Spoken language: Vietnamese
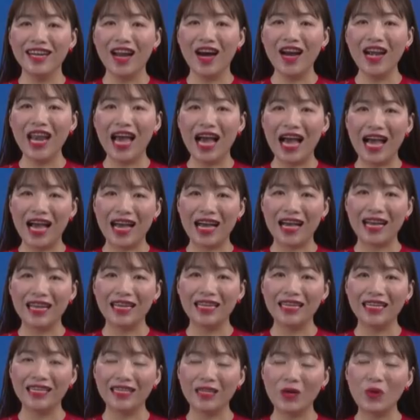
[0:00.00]
đó là
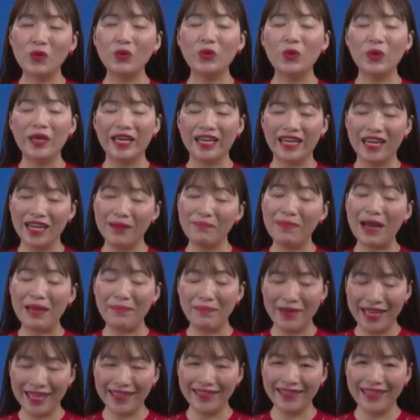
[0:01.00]
câu chuyện ở bãi
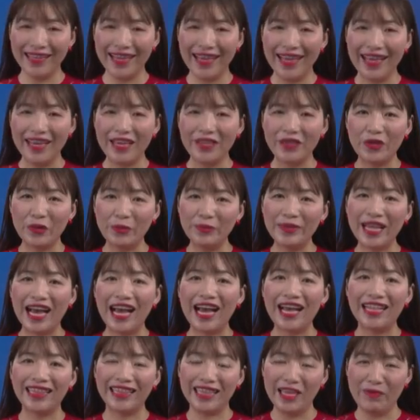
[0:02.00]
biển, chúng
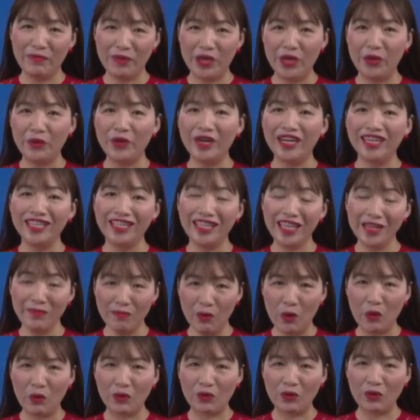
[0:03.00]
ta tìm hiểu ở
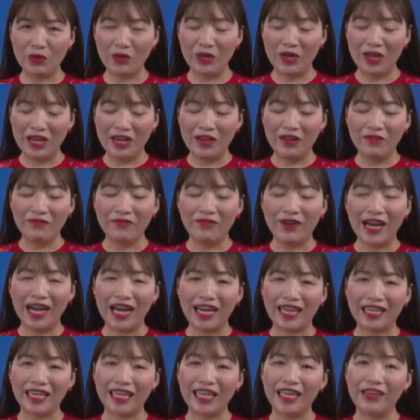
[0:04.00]
tiết mục.
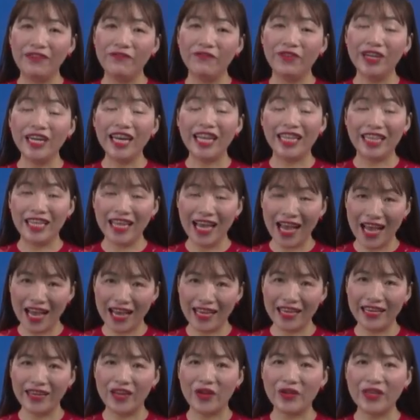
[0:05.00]
Và cái vấn đề thứ
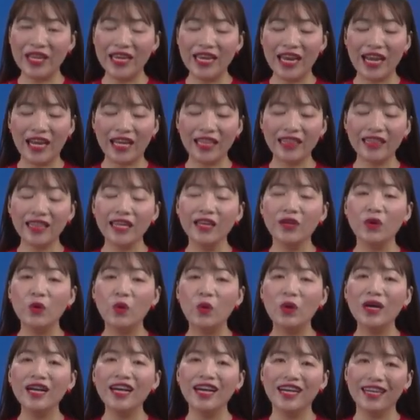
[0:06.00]
hai đó chính là cái tình
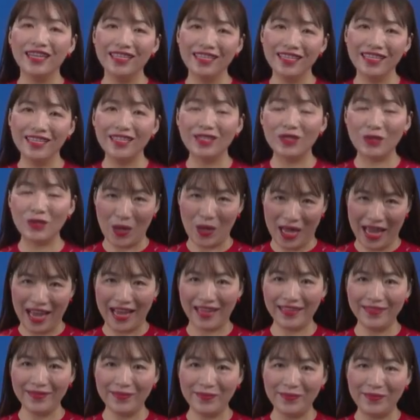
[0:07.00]
huống ở tòa
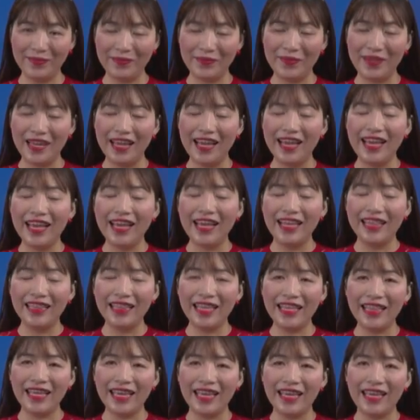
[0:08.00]
án.
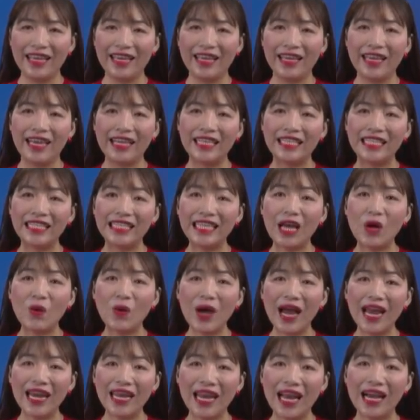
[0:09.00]
Thế thì sau
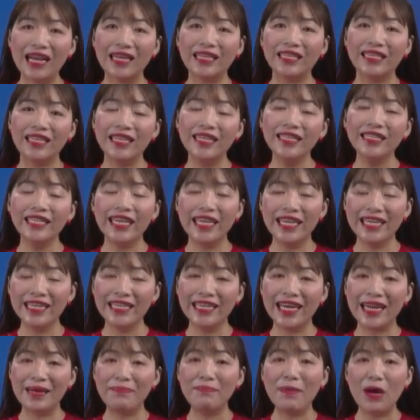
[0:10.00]
hai lần chứng kiến
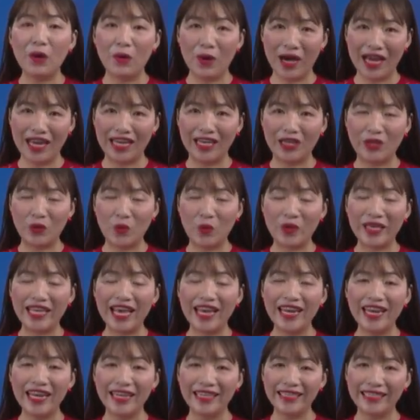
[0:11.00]
cảnh bạo hành của
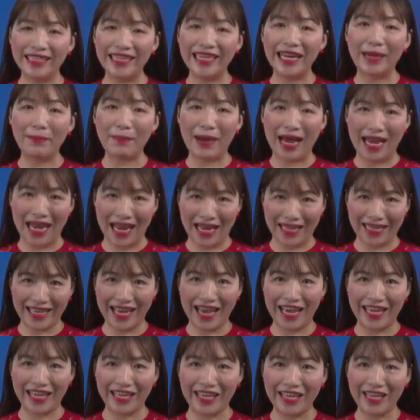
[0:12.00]
gia đình người đàn bà làng
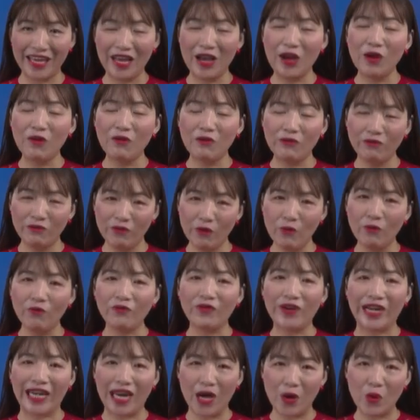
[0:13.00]
chày,
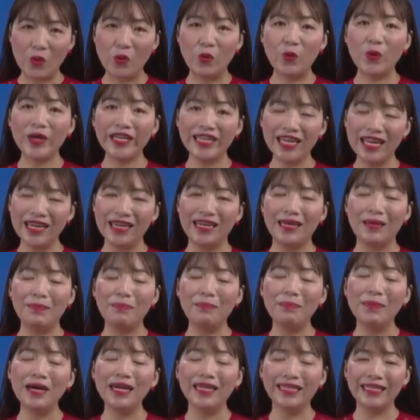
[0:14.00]
Phùng và Đậu quyết định
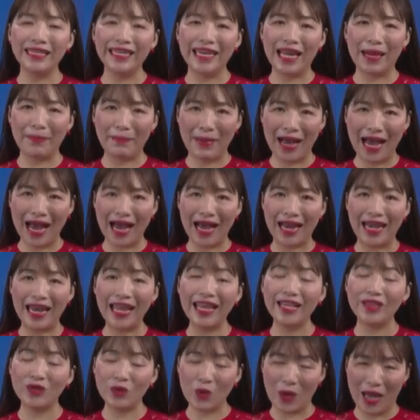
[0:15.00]
mời người đàn bà
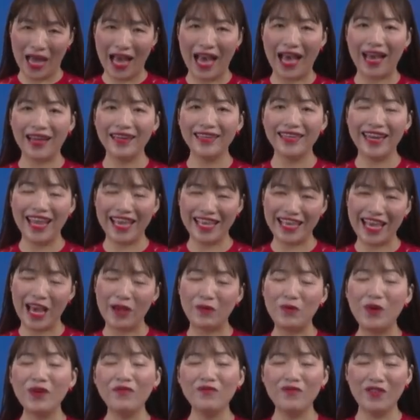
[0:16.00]
lên tòa án để giải
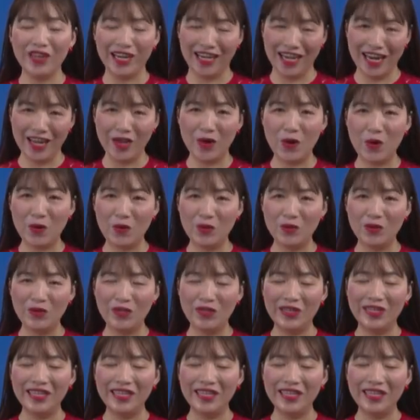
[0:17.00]
quyết việc ly hôn